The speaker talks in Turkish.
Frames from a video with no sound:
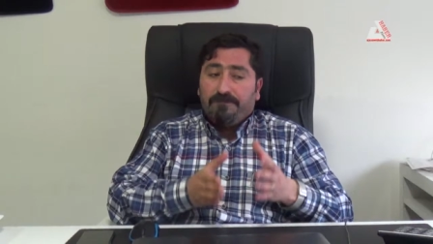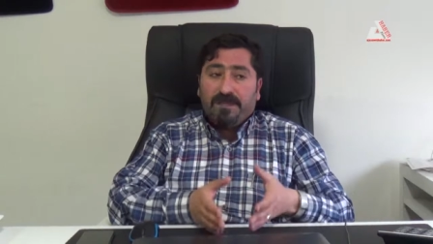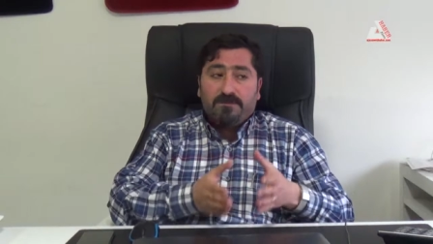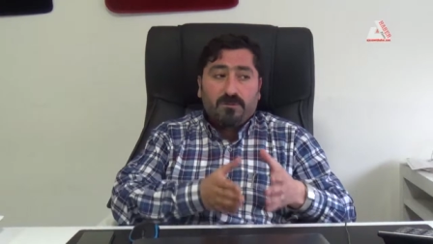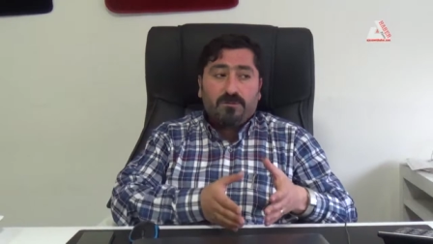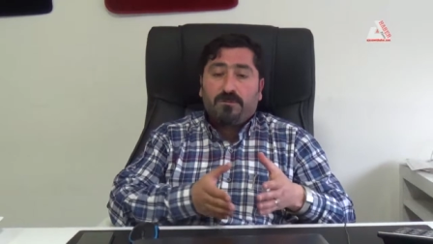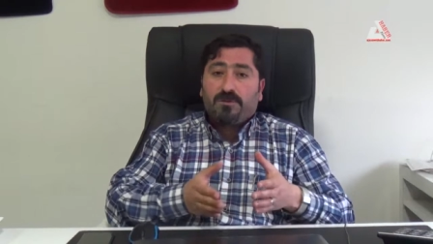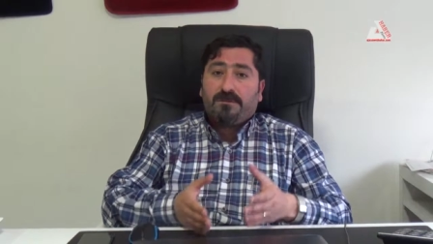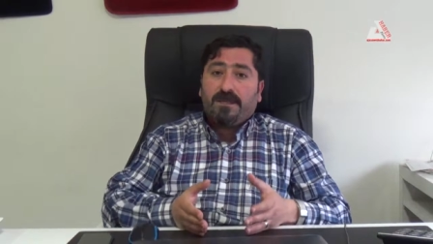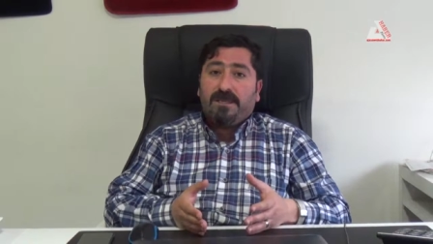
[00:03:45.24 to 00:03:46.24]
benim soyunma
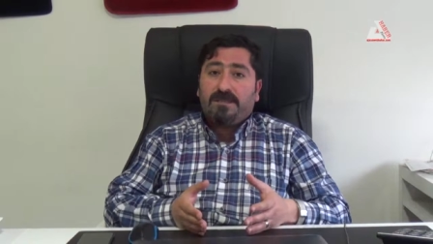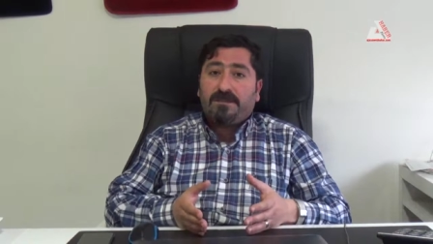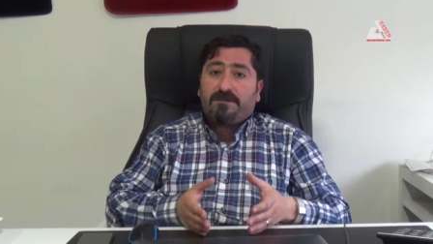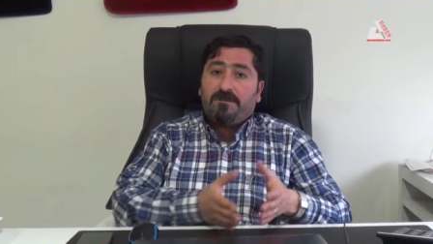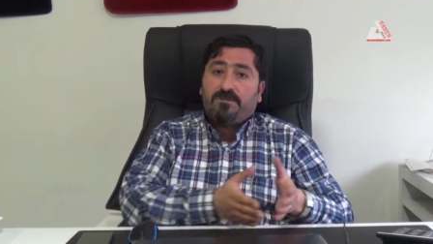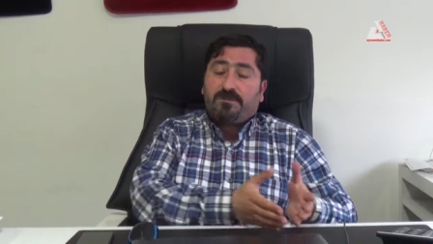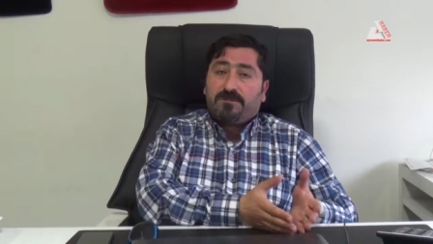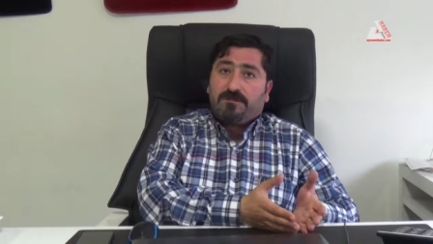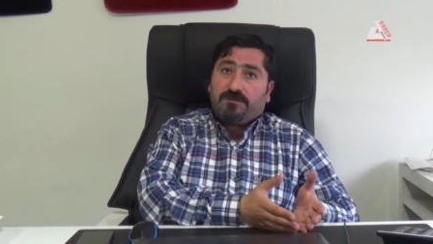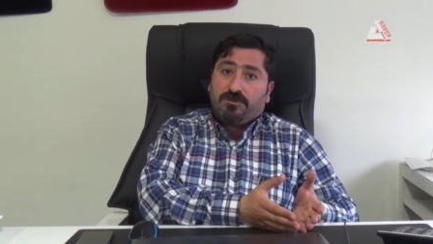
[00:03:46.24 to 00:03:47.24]
odama gelecek, benim so
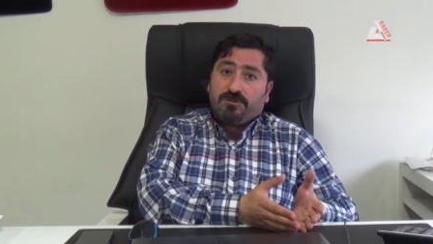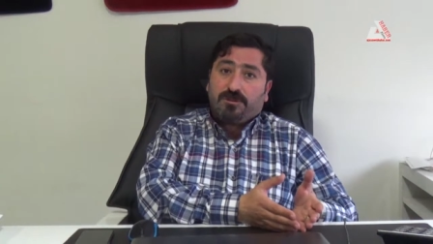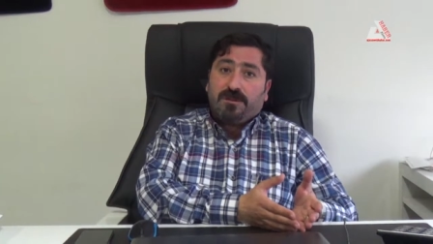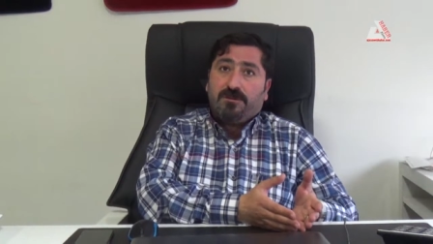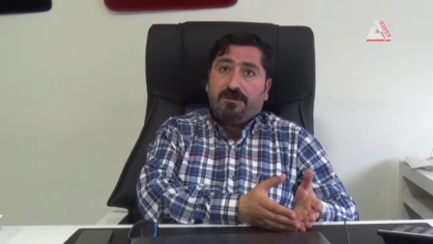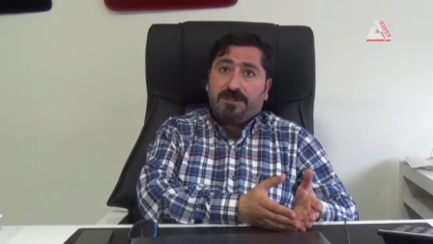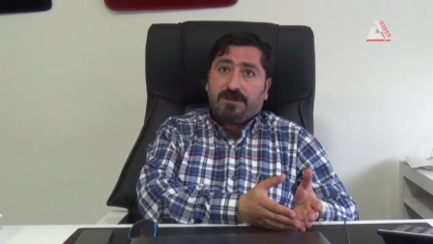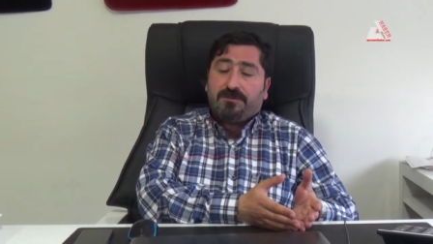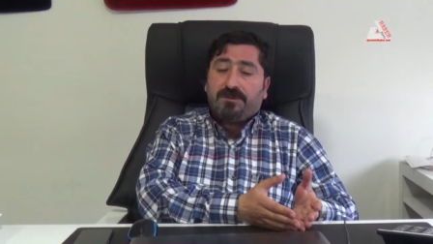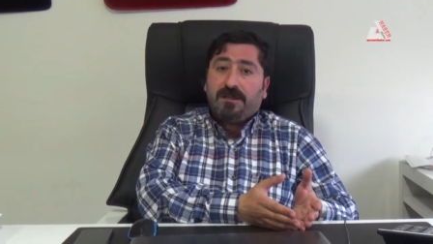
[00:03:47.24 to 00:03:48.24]
çocukları
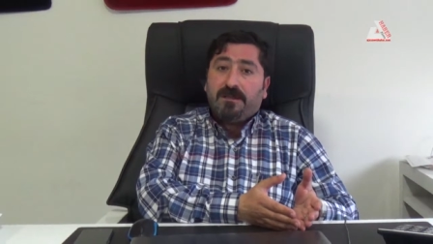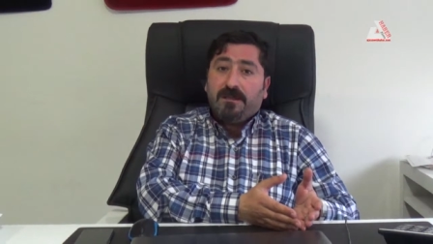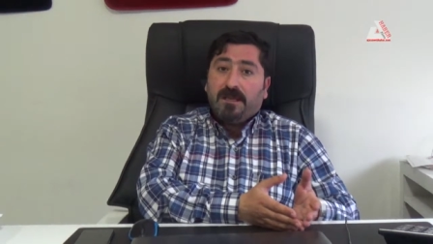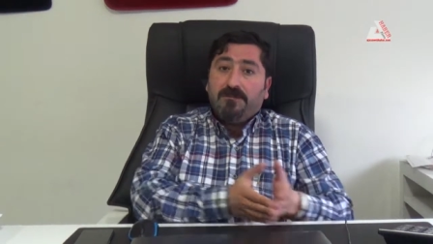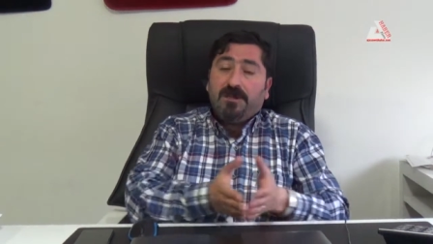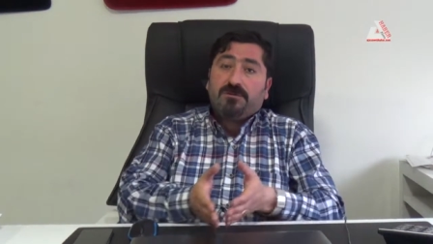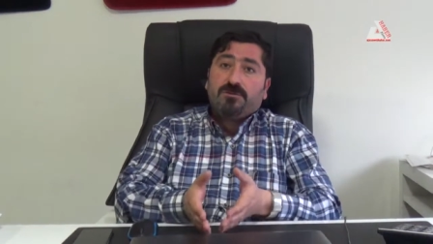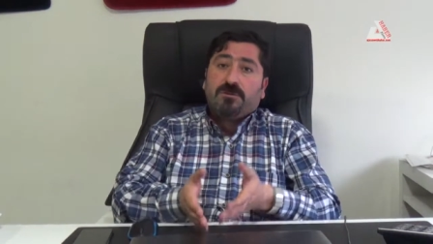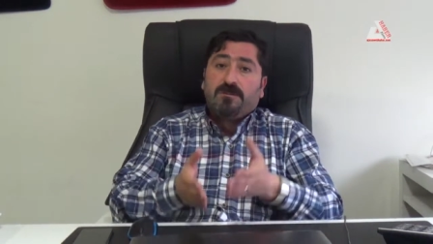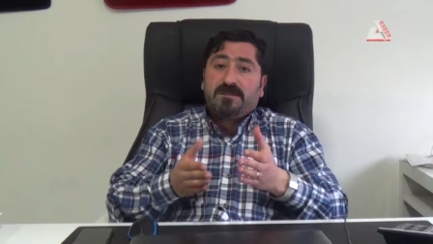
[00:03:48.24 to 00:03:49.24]
dövecek orada ya. Emniyet
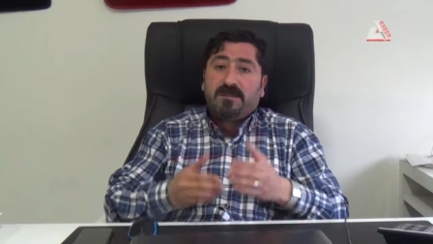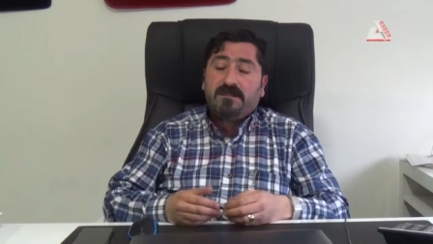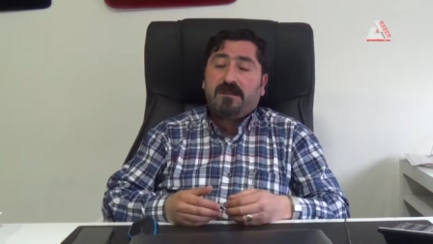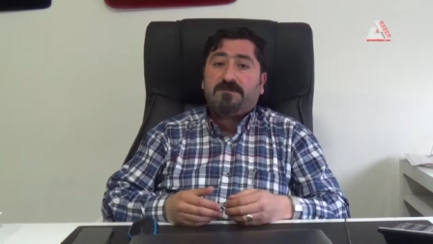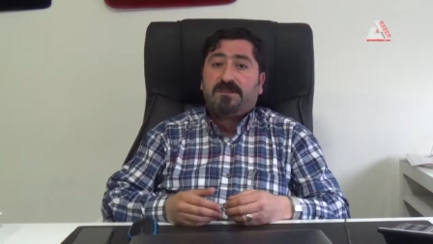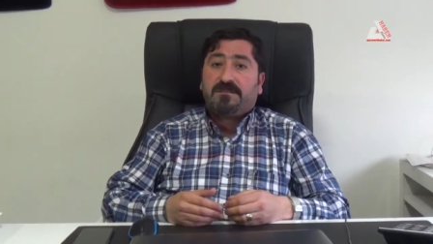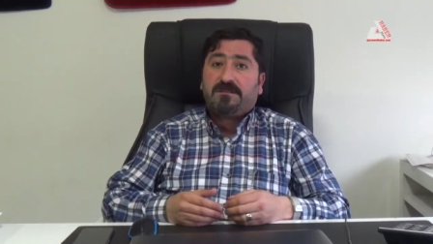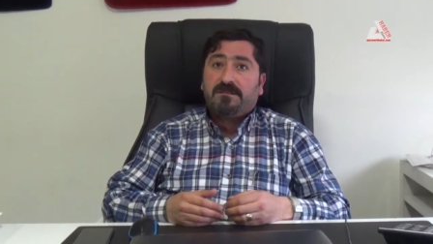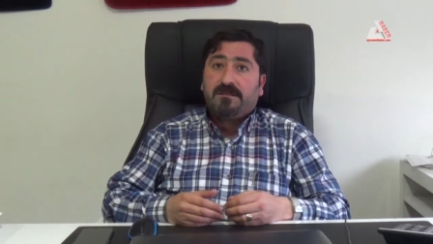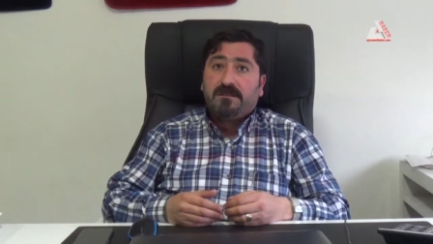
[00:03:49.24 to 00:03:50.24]
gücü olmasaydı ne yapacaktık?